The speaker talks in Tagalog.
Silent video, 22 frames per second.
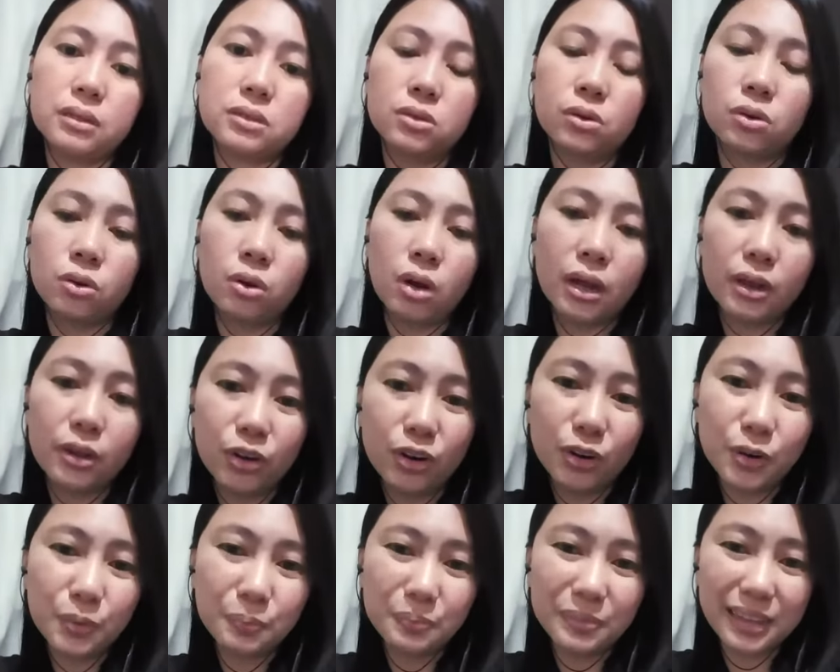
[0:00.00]
So, I
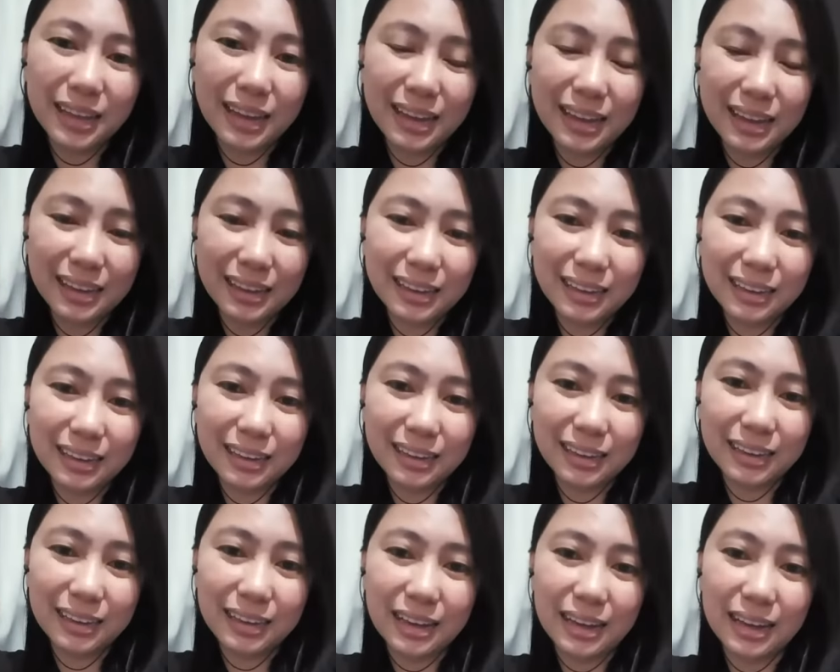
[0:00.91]
hope na
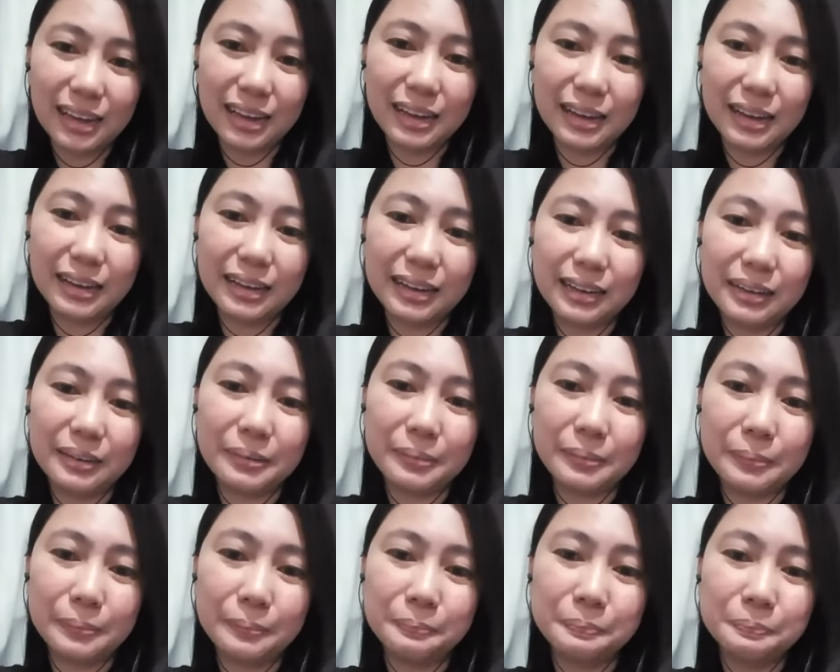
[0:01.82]

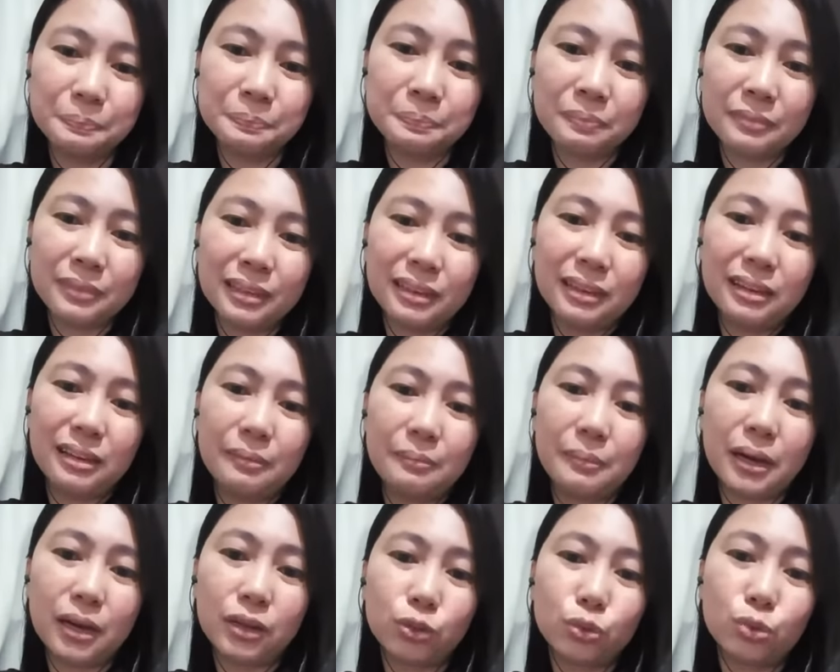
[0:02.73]
uh,
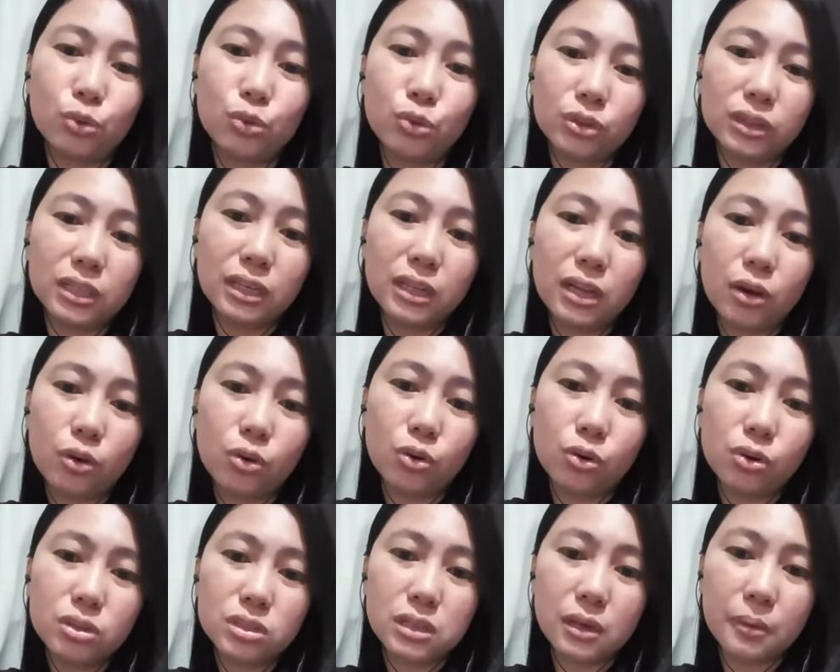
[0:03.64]
makatulong din
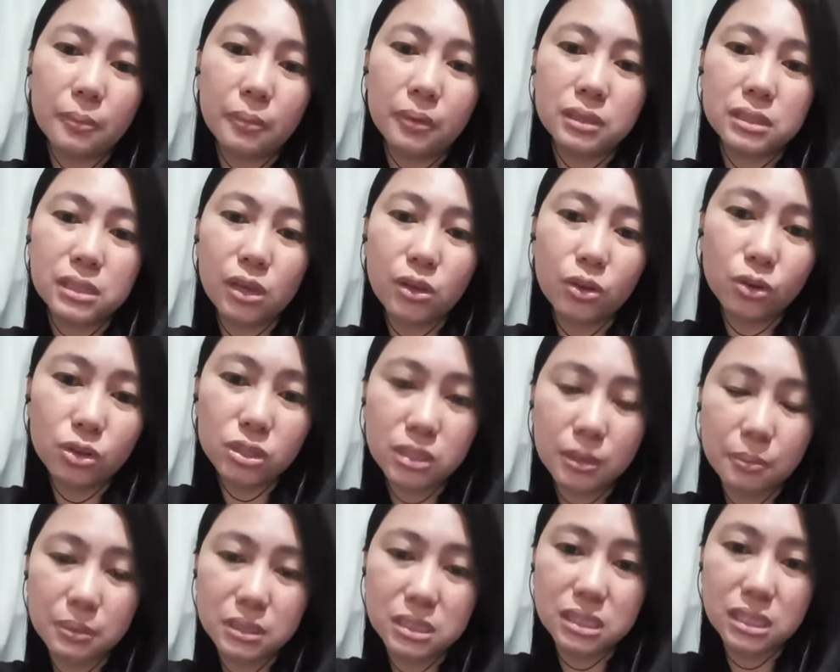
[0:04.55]
ako sa, sa iyo,
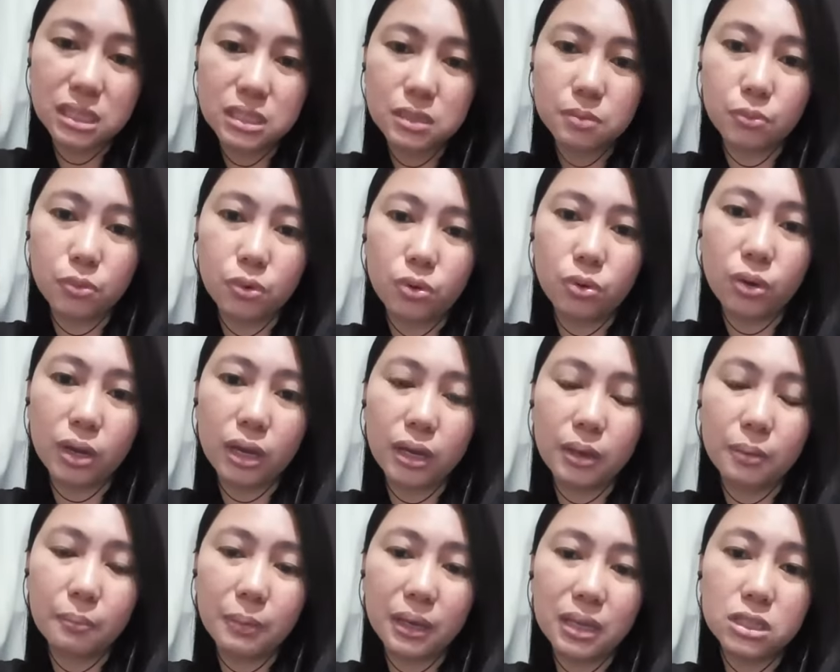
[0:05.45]
sa business mo,
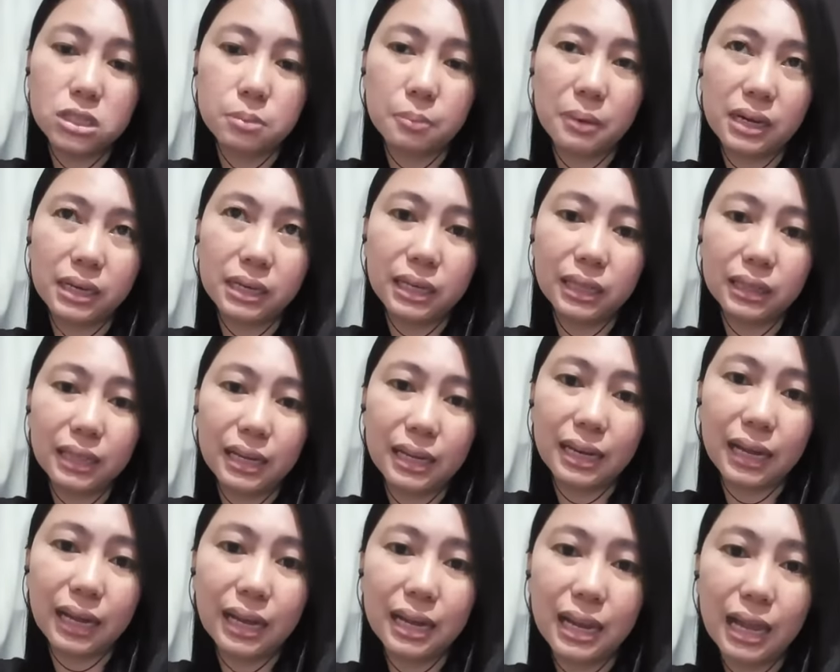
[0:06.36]
and ma-inspire
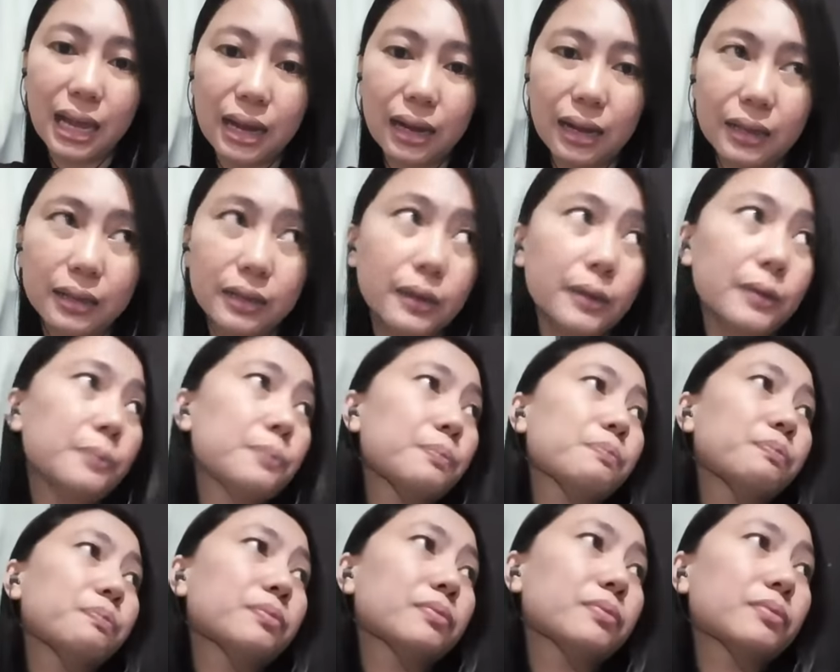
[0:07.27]
kita na kailangan
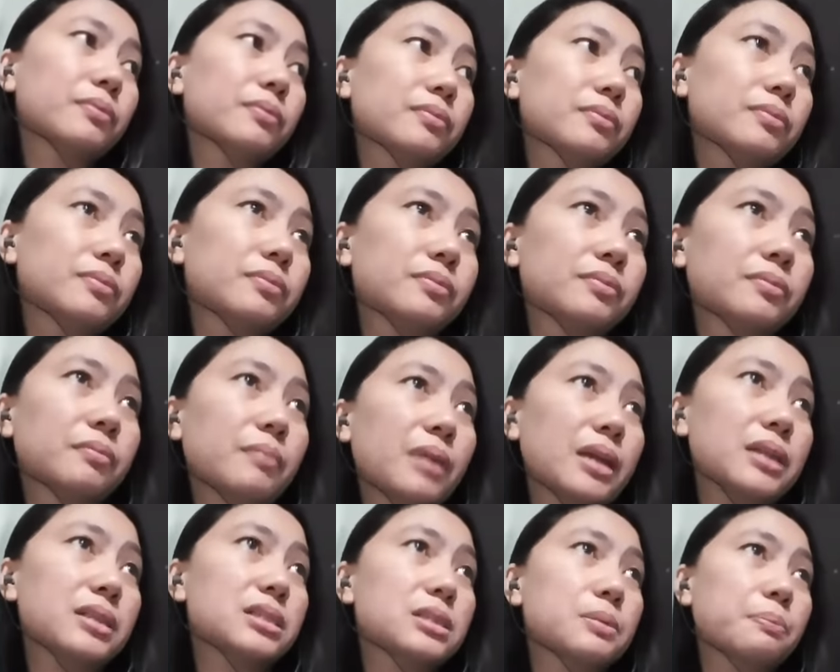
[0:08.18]

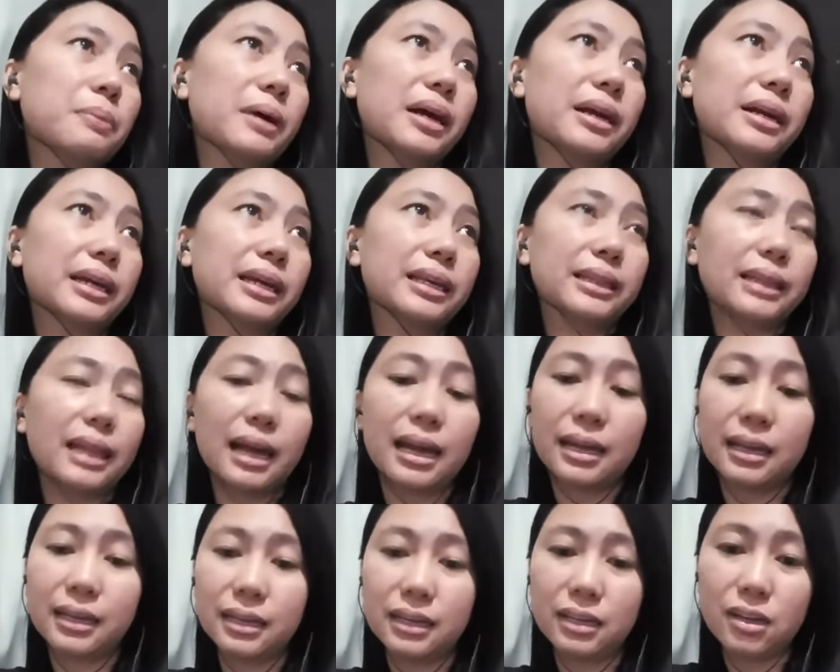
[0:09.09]
na inspire
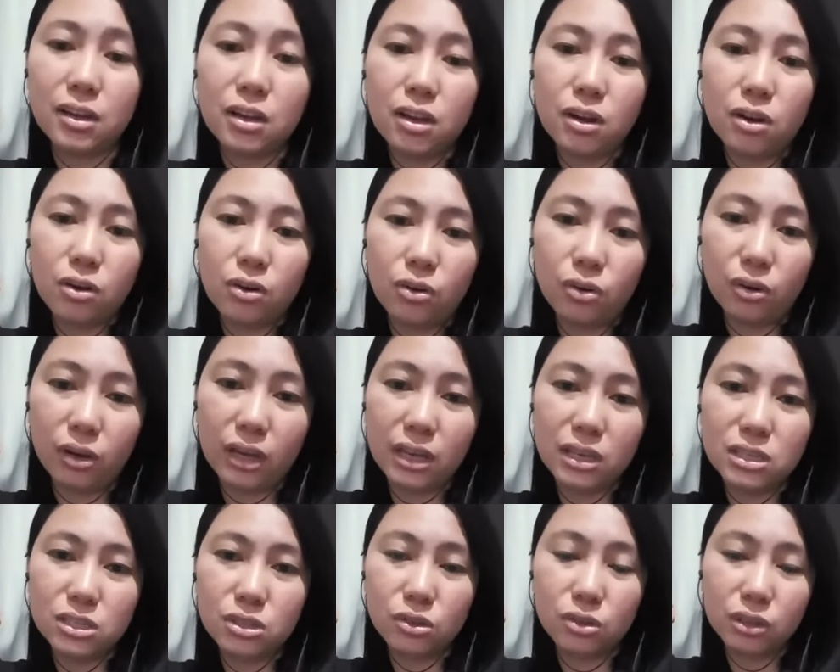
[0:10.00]
kita.
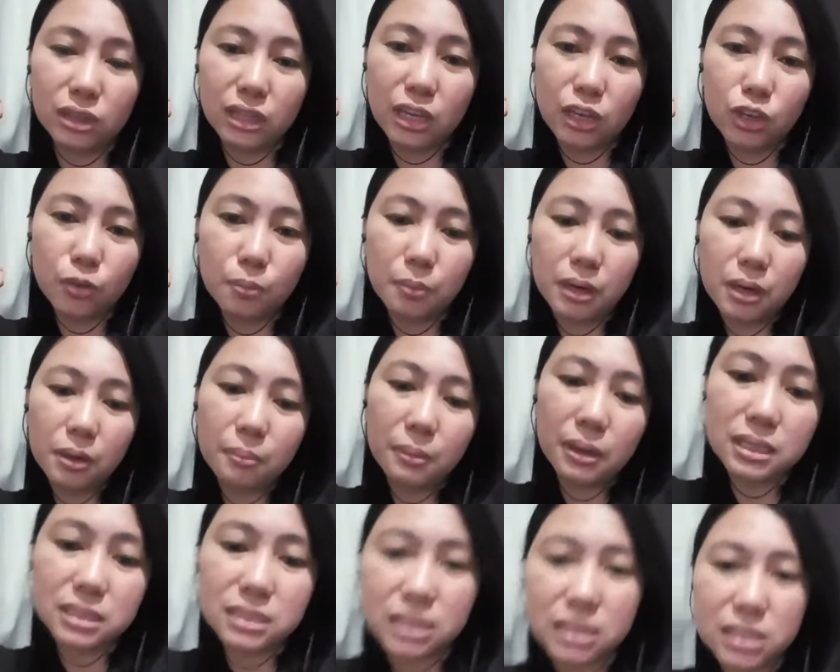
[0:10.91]
Okay, so thank you very
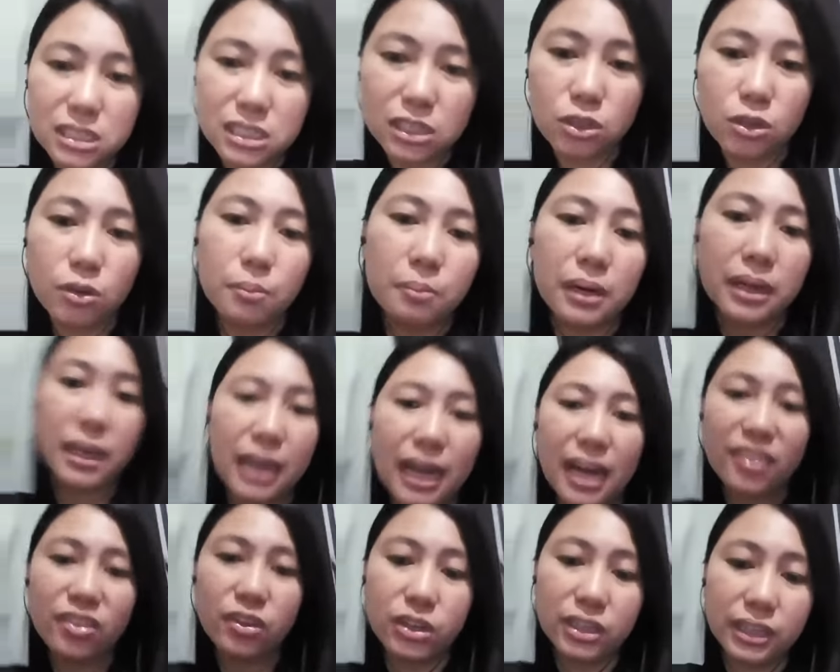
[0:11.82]
much and see you by
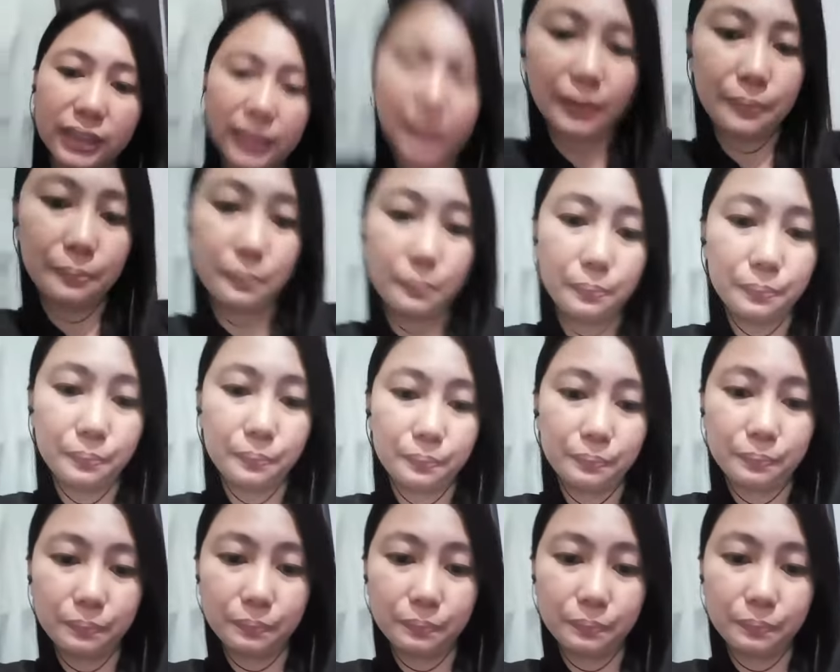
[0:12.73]
other time.